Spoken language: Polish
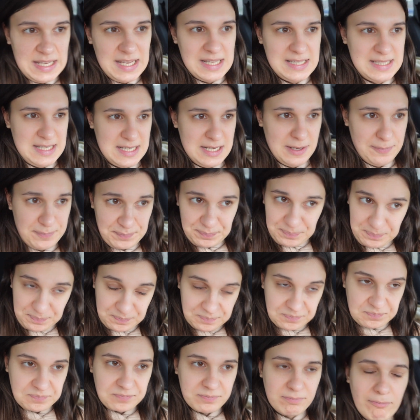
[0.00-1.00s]
jedzenie.
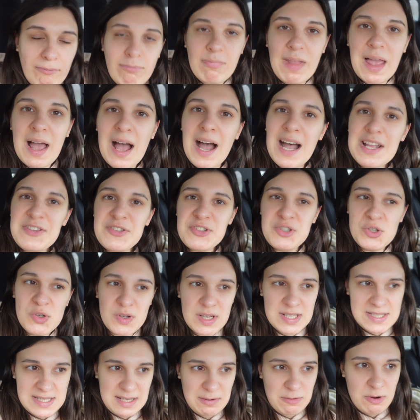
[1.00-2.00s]
A co się
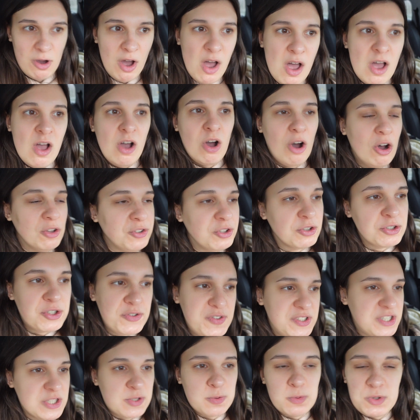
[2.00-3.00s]
okazało? On to
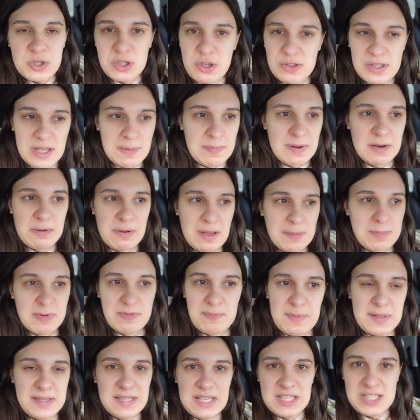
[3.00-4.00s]
oczywiście sushi odebrał jakby
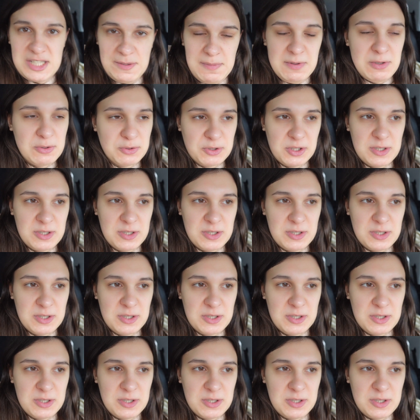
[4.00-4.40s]
w 15 minut,